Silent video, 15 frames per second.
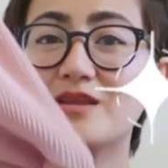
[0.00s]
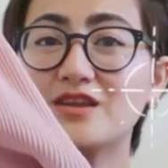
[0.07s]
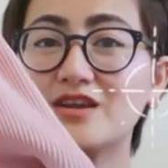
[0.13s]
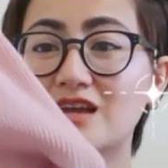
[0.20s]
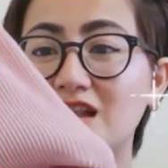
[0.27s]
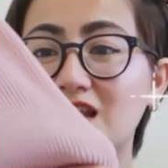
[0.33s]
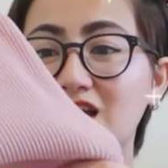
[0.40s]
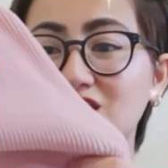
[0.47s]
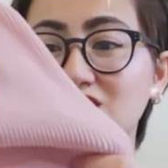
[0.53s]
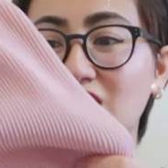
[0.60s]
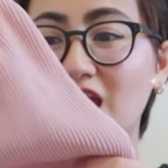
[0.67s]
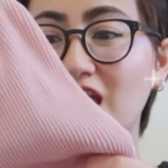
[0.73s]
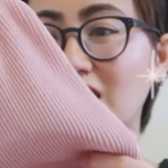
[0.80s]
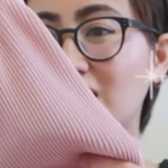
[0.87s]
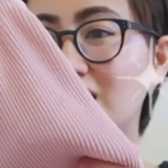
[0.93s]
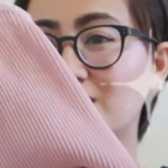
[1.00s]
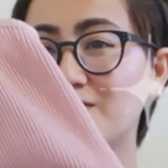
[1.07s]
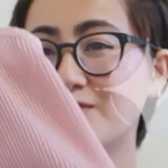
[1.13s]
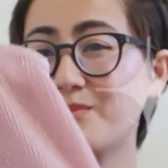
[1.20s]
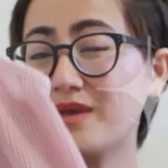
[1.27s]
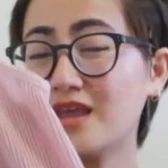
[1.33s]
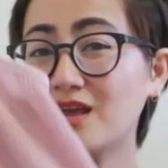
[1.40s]
material lang siya in
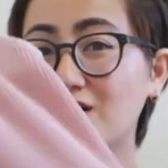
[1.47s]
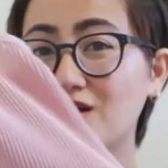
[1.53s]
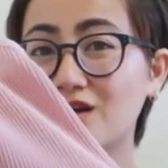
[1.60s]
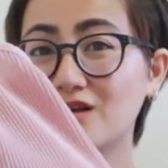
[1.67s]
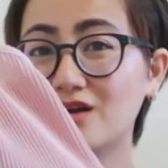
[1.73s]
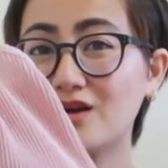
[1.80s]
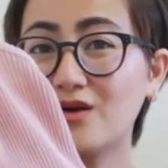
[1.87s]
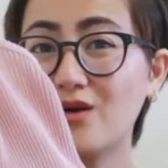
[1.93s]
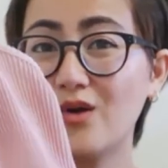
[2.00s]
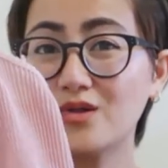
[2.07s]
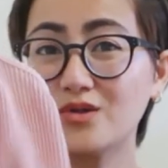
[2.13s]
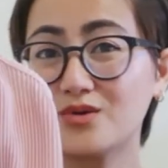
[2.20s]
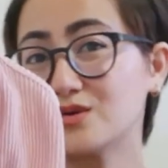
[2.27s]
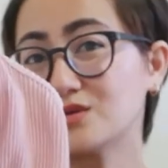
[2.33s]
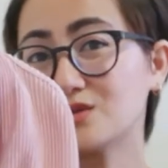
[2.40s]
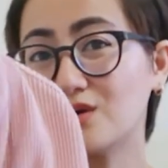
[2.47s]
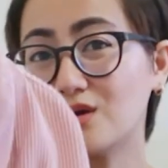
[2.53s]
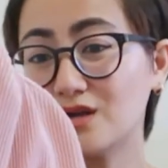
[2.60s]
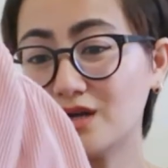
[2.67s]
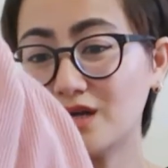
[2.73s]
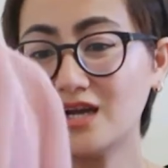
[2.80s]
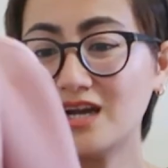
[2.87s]
pink color, old rose
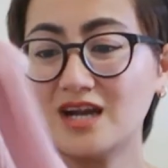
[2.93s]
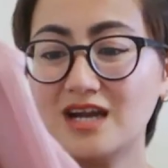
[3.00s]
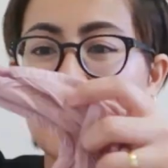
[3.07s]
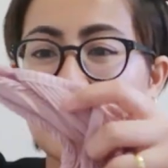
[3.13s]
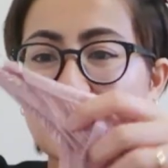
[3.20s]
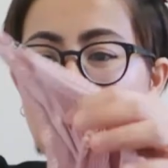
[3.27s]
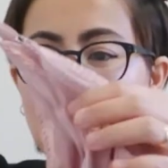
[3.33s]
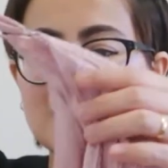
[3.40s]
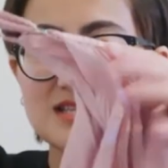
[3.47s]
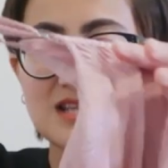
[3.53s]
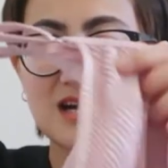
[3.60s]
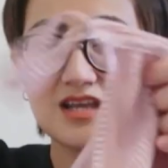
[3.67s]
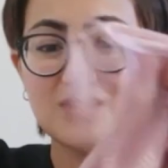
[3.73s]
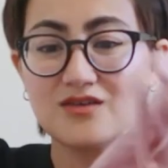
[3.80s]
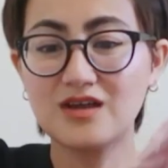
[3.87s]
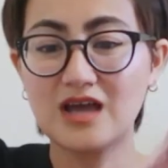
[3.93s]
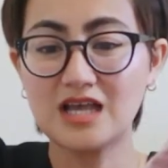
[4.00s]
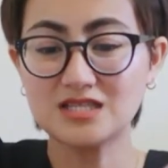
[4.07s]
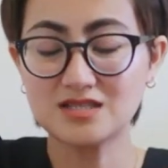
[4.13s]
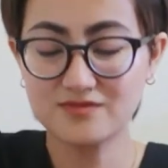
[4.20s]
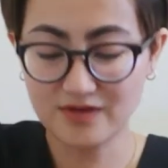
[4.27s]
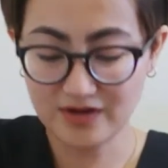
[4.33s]
color. Ang nice lang nito
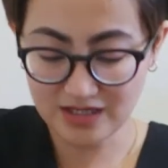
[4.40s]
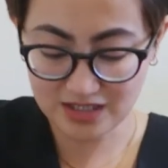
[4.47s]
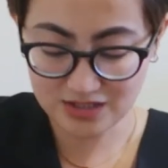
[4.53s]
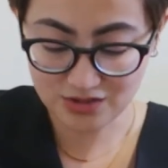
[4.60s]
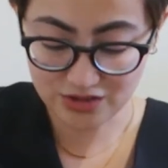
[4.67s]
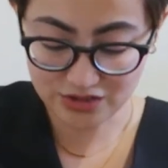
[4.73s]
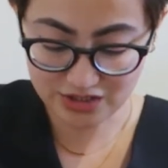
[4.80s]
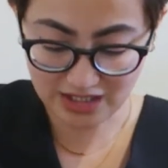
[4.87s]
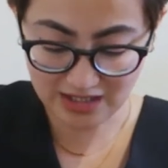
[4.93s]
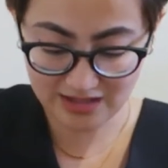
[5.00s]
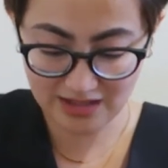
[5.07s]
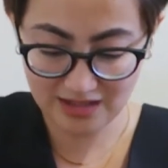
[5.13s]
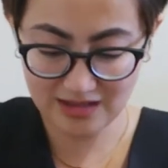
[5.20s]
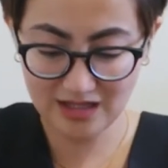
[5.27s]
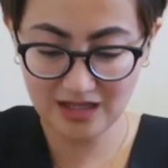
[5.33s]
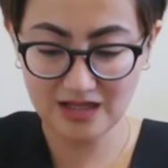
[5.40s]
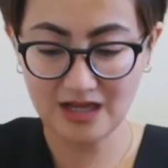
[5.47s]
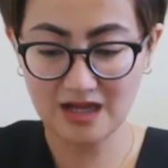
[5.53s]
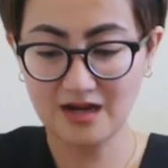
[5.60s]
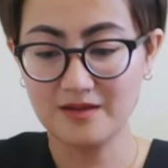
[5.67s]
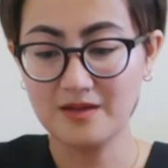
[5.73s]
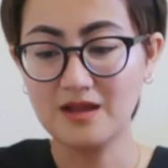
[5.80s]
guys, very social din
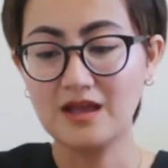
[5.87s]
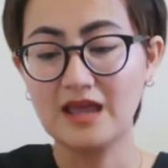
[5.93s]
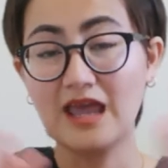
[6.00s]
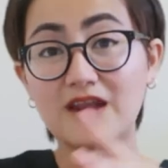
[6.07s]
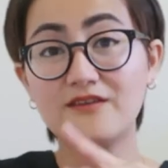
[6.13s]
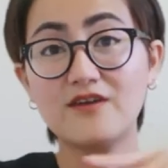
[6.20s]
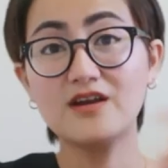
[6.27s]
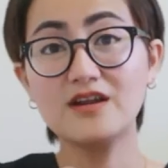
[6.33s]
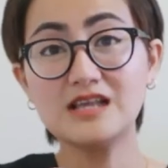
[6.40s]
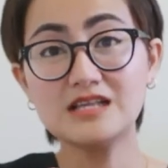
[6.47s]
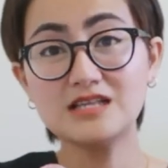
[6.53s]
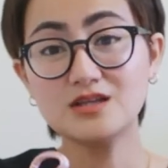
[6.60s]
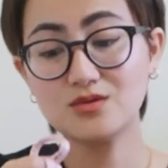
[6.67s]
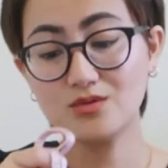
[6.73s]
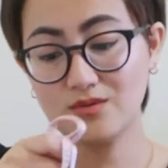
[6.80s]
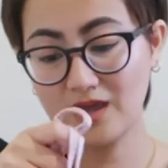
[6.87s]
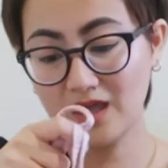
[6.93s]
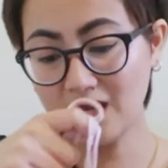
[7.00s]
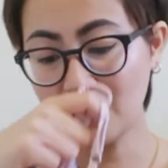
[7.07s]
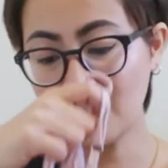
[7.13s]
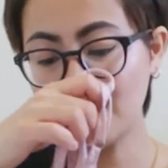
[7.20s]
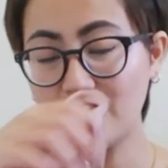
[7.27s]
tignan. And very easy to
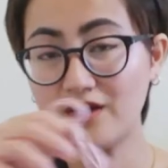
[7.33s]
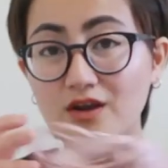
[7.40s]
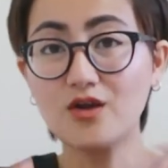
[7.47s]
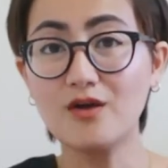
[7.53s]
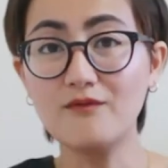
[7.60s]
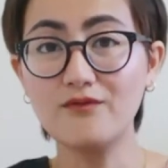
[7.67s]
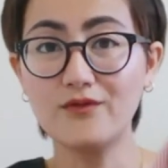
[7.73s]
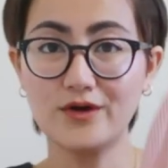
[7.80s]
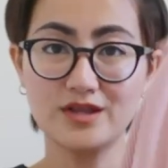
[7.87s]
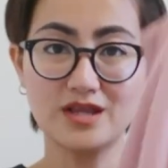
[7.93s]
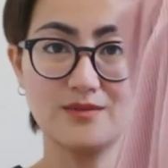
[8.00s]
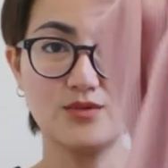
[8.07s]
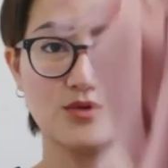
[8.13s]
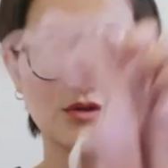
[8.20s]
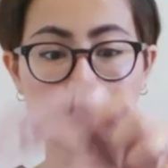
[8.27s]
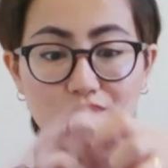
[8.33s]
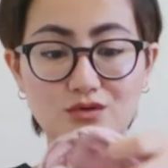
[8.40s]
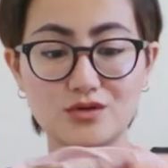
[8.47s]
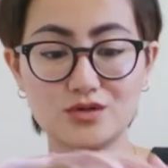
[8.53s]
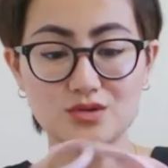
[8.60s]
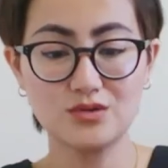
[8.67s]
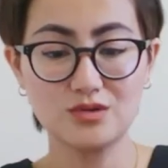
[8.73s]
wear, very comfortable. Yun
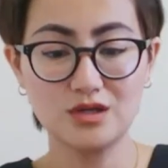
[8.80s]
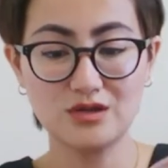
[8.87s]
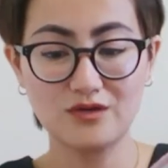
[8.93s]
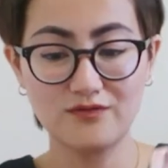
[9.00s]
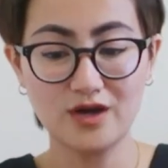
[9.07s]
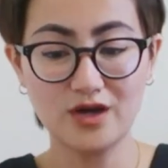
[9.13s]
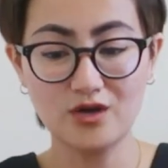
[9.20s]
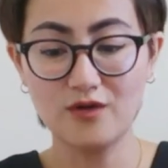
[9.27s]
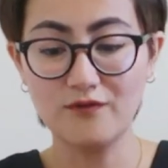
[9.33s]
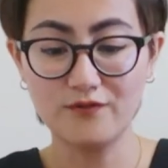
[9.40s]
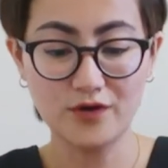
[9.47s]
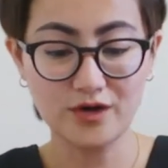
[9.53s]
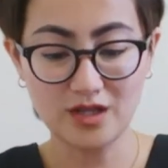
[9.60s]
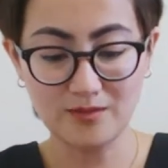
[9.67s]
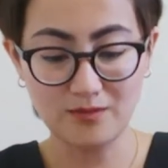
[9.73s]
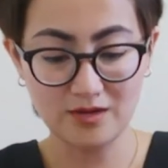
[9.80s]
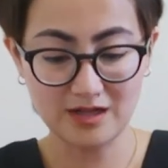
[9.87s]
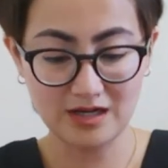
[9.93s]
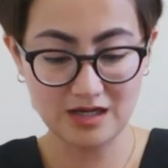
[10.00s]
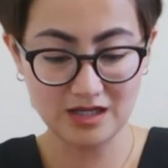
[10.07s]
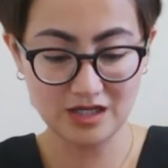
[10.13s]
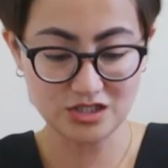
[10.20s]
yung gusto ko dito, very comfortable
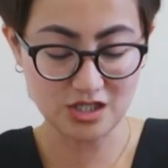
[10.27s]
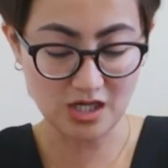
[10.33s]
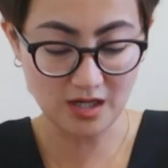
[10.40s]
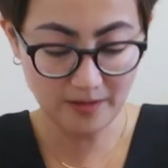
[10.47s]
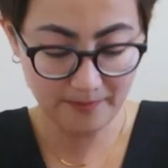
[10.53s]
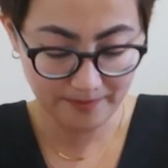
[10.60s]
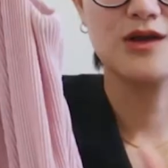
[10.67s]
talaga siya.